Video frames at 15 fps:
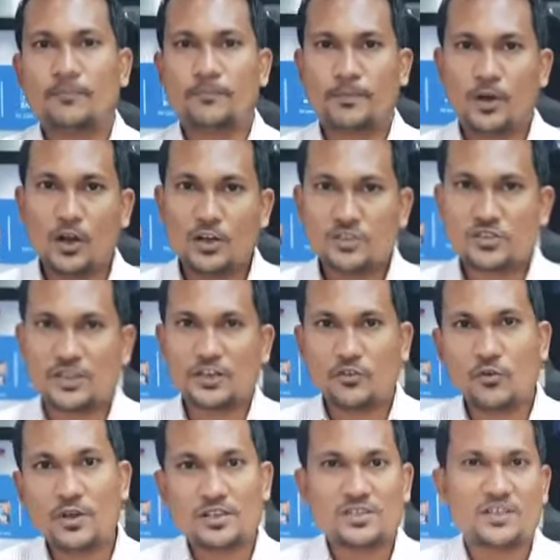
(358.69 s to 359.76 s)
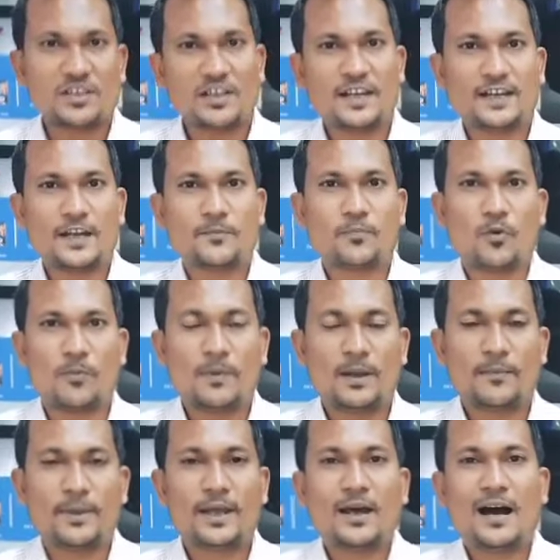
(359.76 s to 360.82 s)
ब्लड सर्कुलेशन रिलेटेड
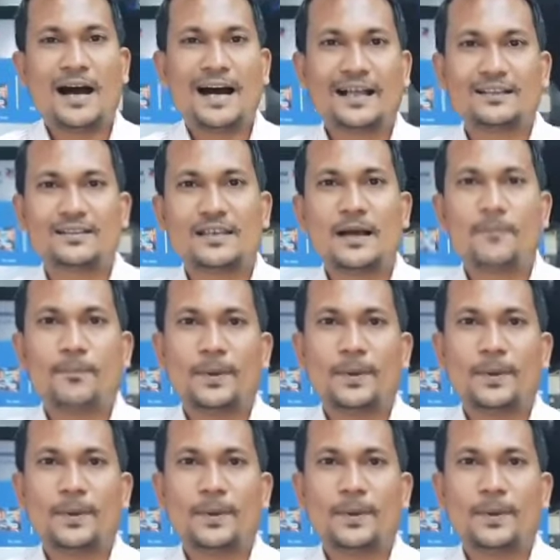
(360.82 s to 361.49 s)
प्रॉब्लम है हाथ या